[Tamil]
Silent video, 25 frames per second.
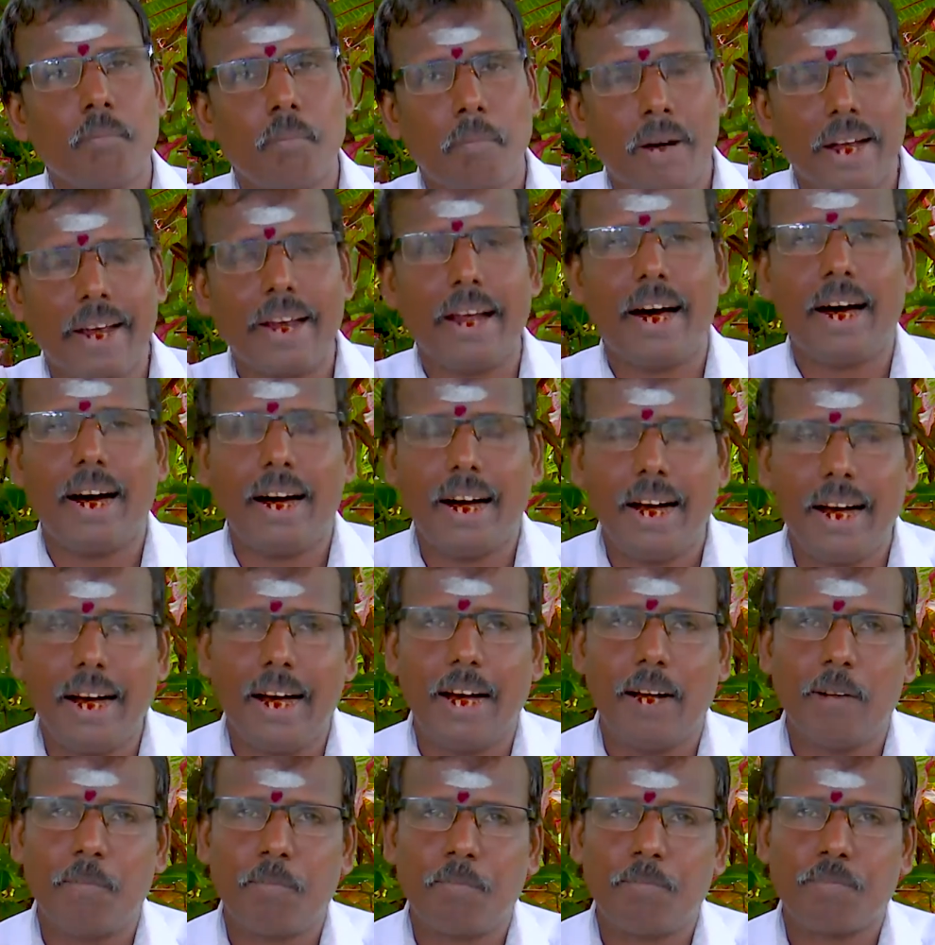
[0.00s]
மன்னா
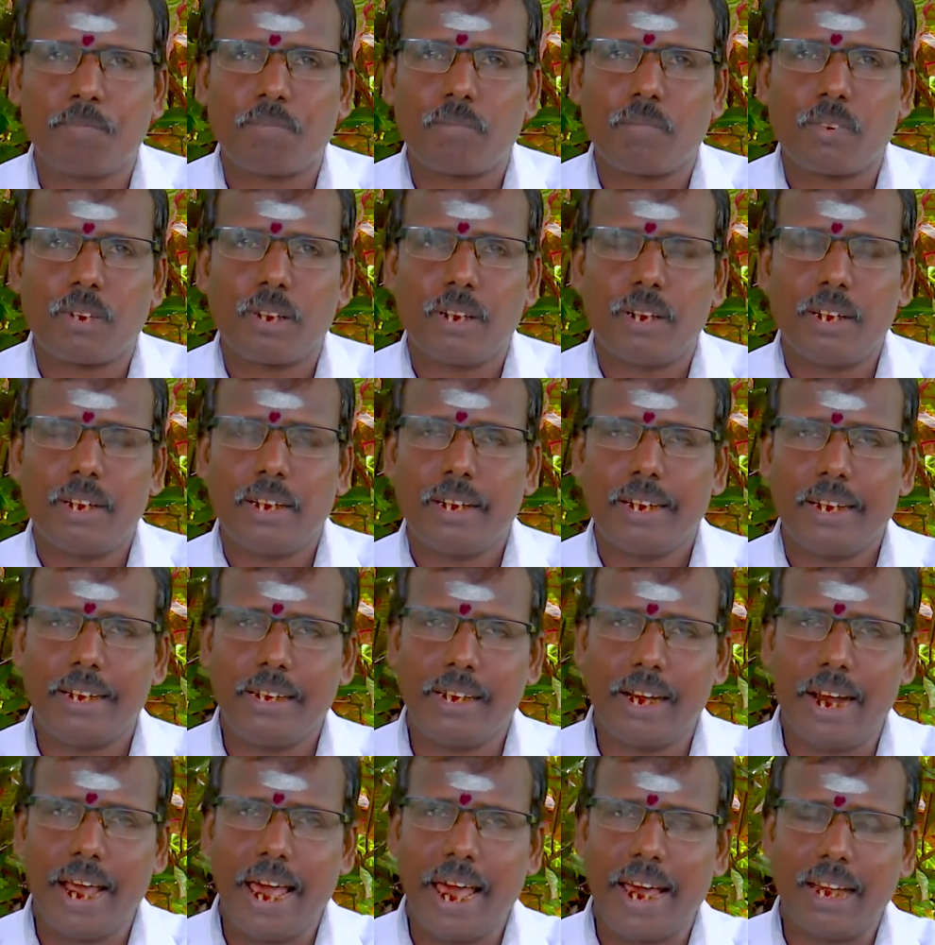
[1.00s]

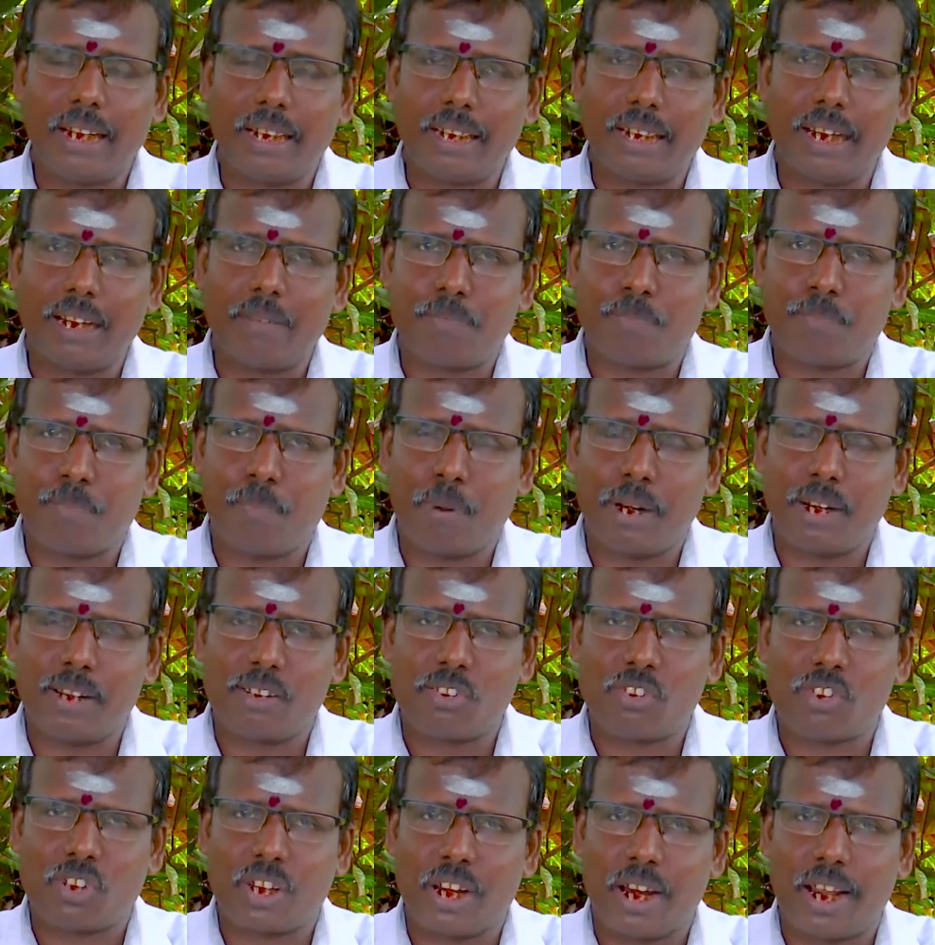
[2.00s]
இதிலே எந்த பெண்
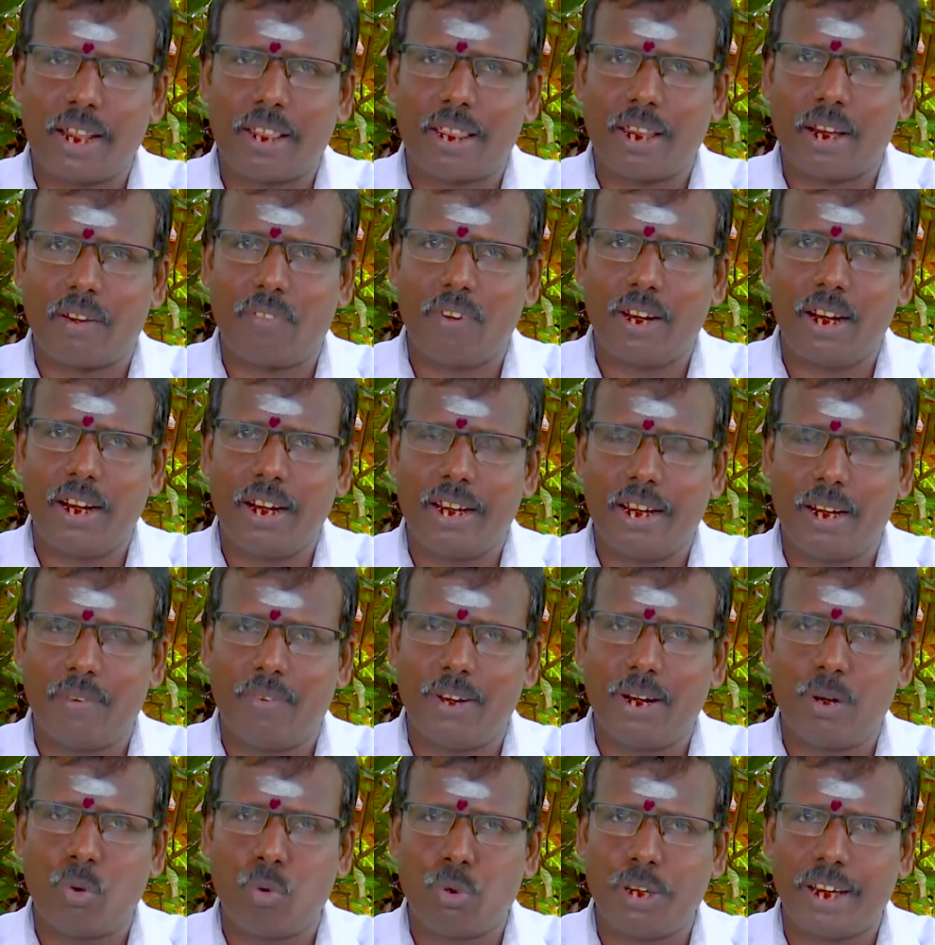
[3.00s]
சிறந்தவள்
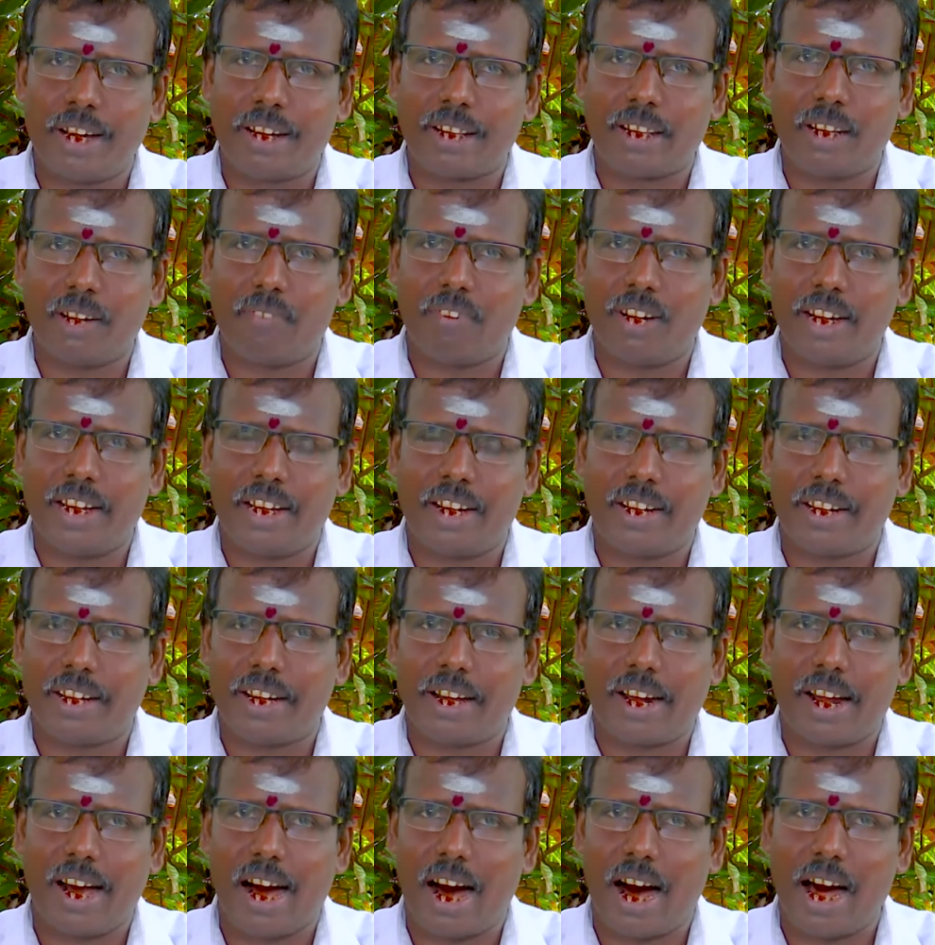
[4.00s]
எவள் உயர்ந்தவள்
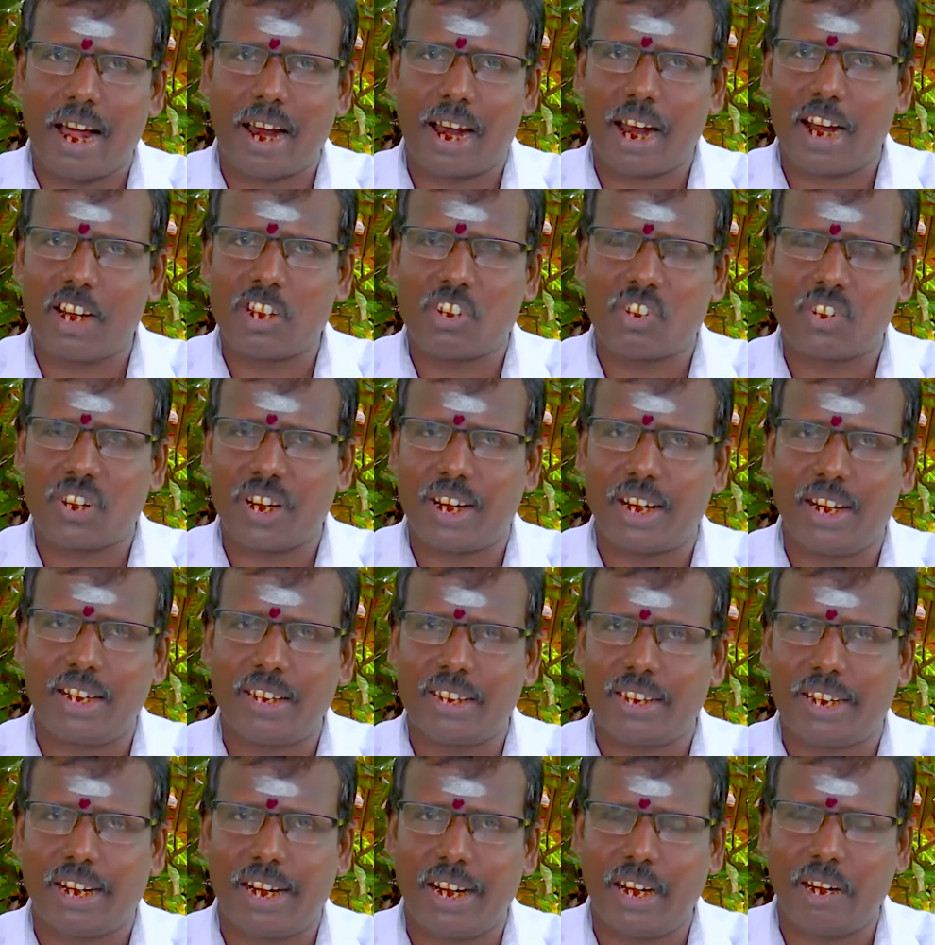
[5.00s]
என்கிற ஆராய்ச்சிகள்
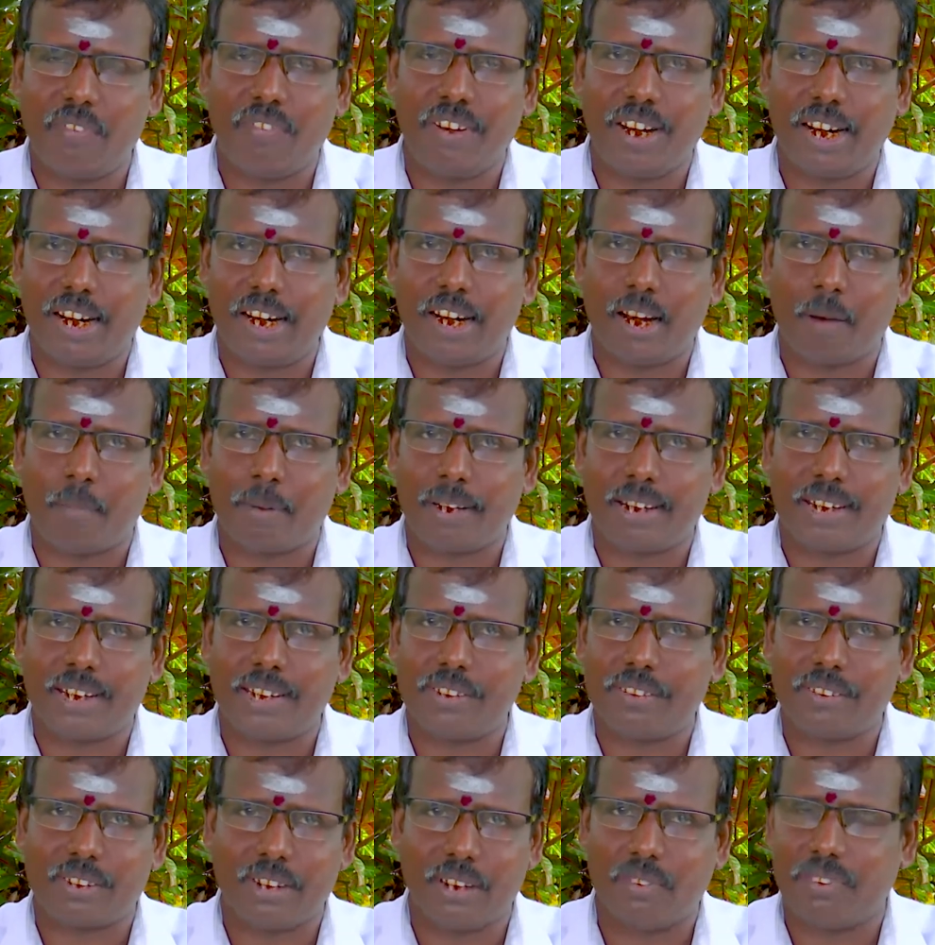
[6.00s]
கேள்விகள்
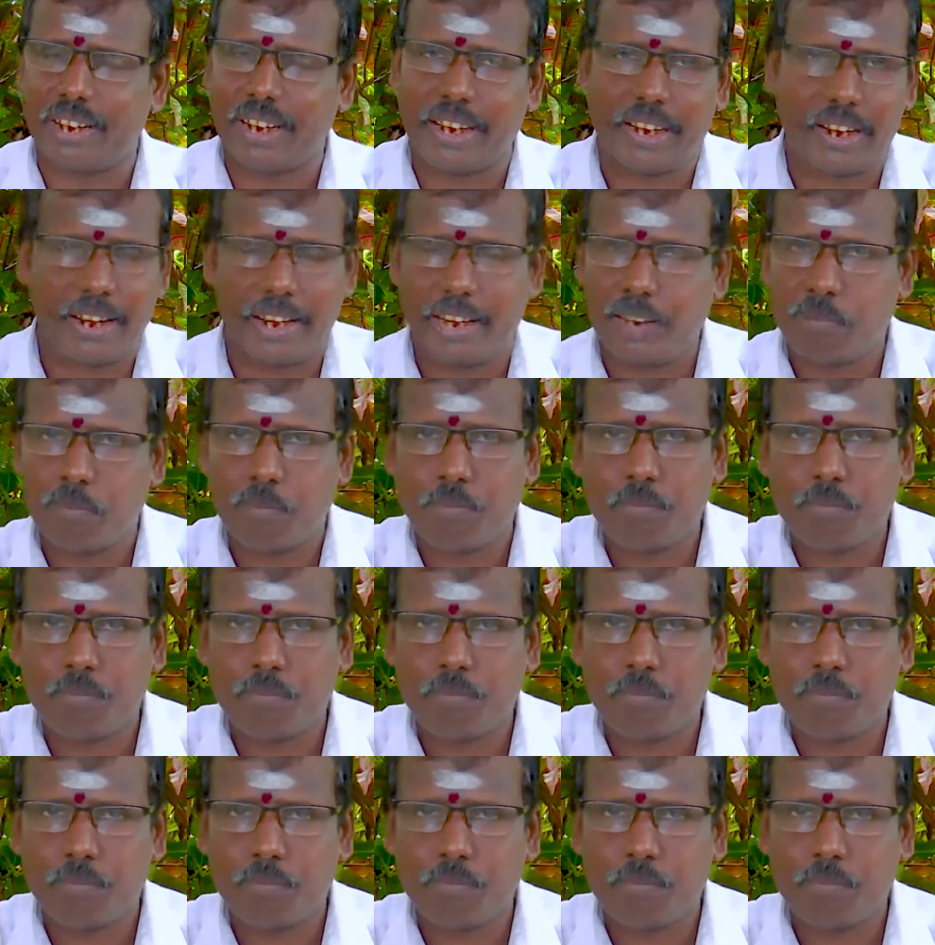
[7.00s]
நமக்கு தேவையில்லை